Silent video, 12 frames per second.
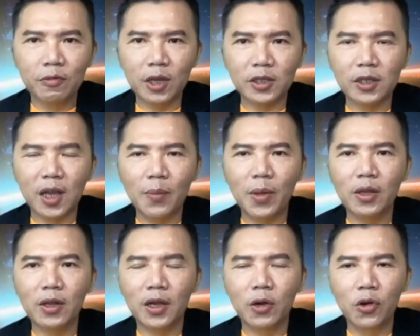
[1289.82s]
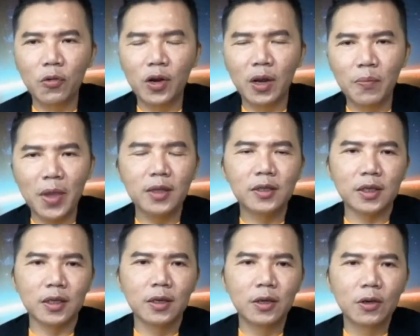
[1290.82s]
但是他们可能会为了面
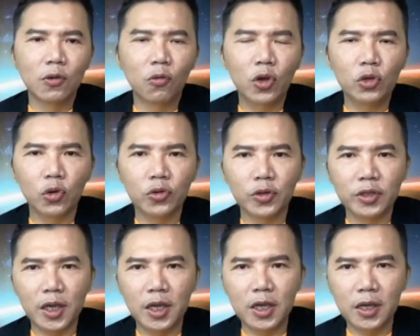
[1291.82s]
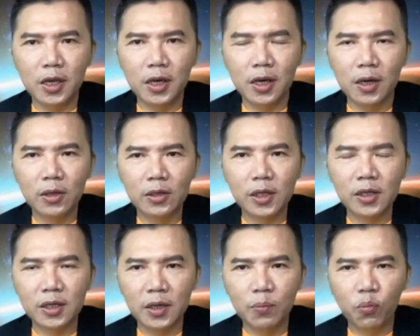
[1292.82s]
子，会做出这一个甚
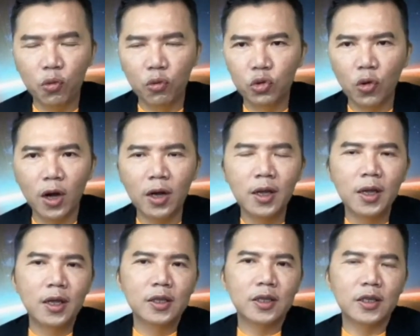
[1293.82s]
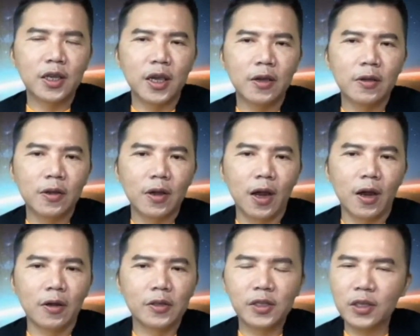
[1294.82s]
至是捕捉这些
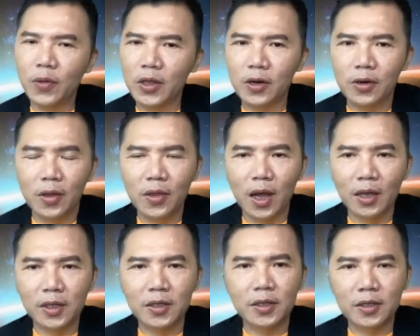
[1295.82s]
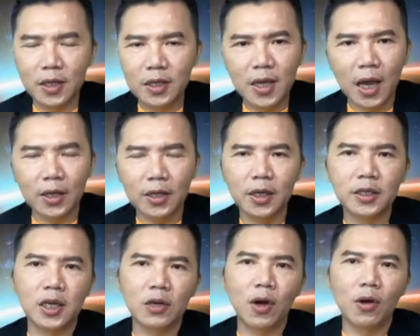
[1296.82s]
啊示威的人呢，甚至镇压的一个
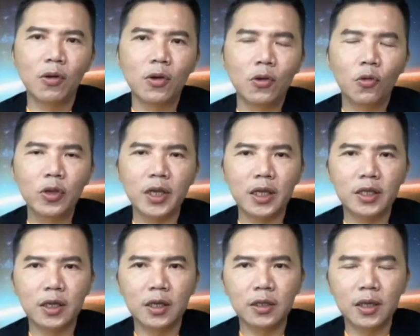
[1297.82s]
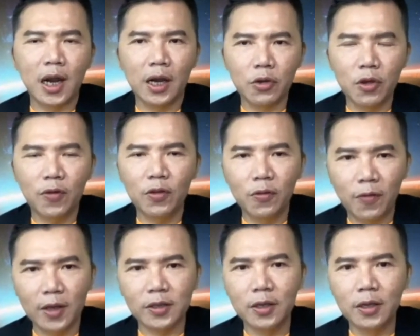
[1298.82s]
情况会在这个这两个月份
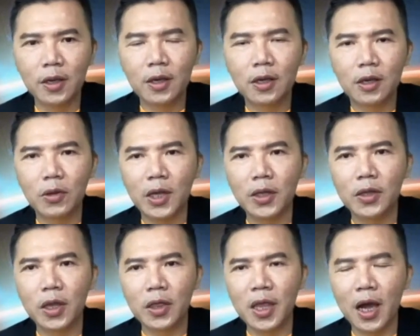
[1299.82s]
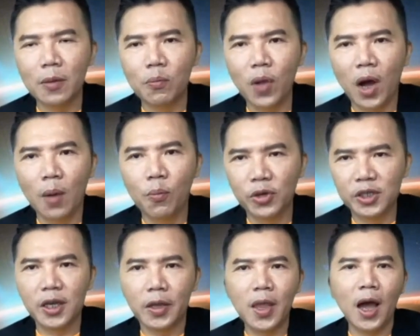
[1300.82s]
发生，因为它的能量啊不
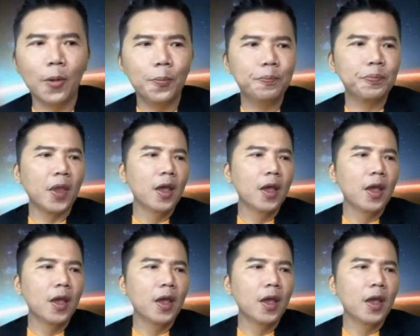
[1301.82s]
是很好。